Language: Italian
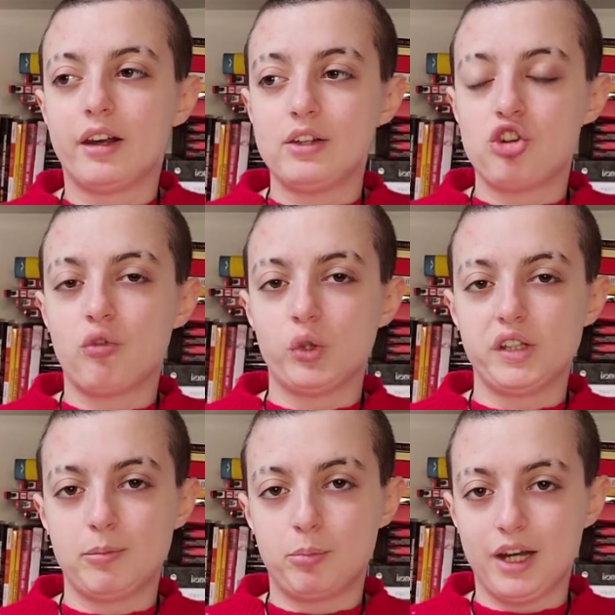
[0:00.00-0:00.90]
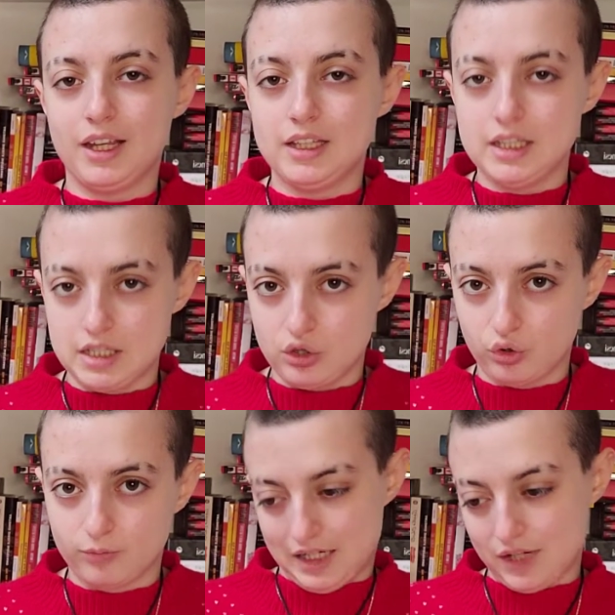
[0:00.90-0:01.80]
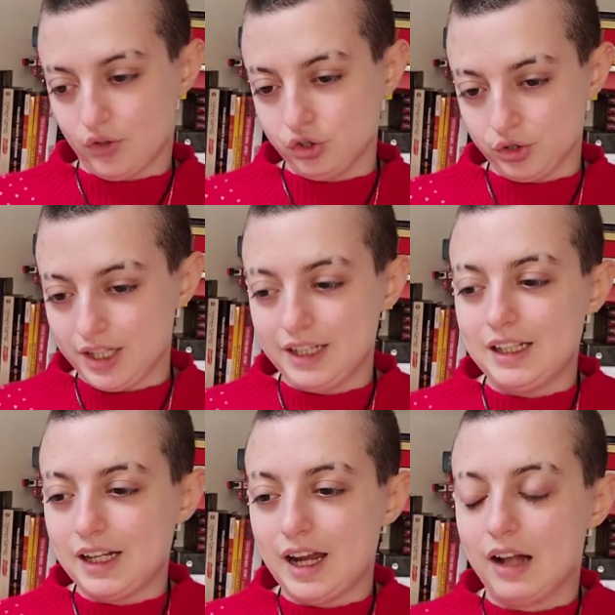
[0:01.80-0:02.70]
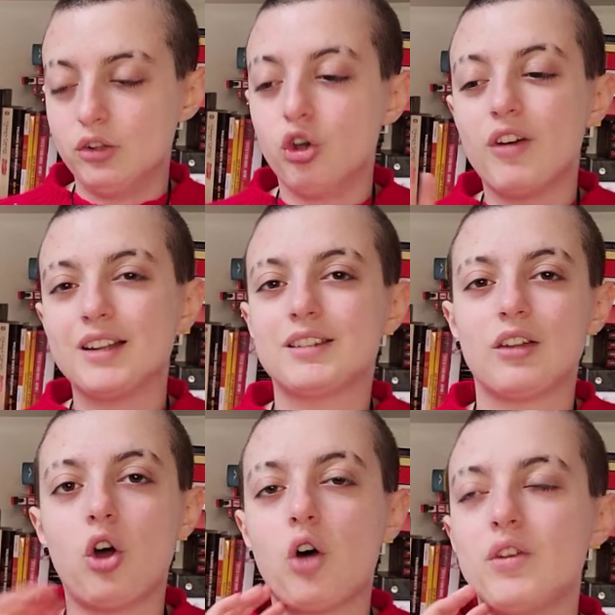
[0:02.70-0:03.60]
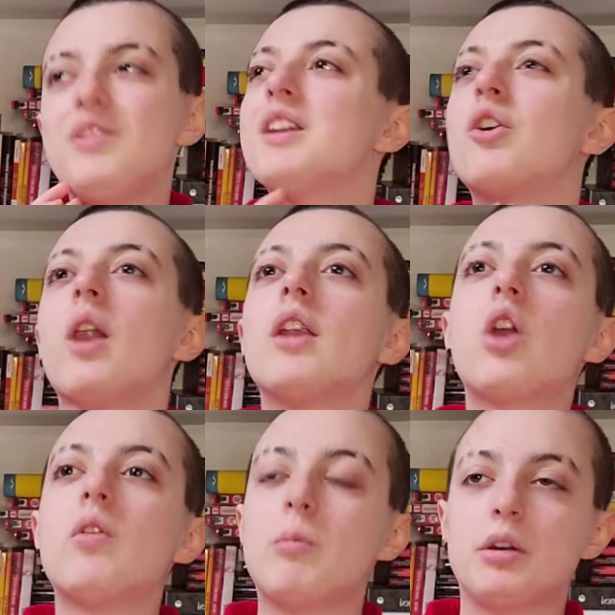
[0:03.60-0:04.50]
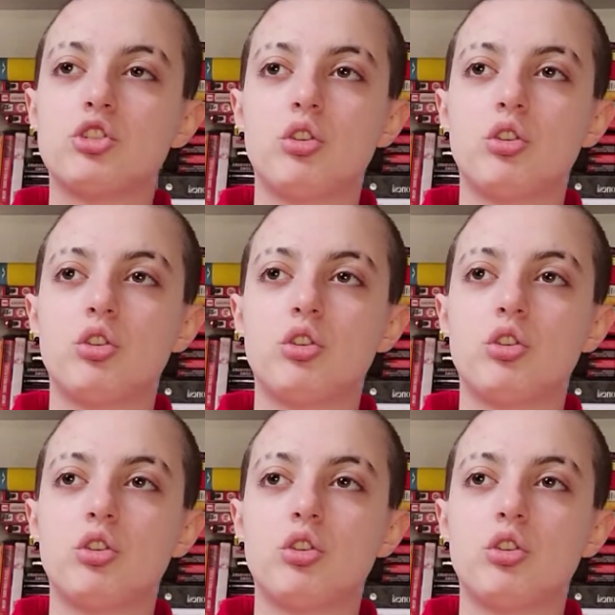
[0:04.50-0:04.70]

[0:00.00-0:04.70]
ricevo sempre io e che voglio chiarire al 99,9%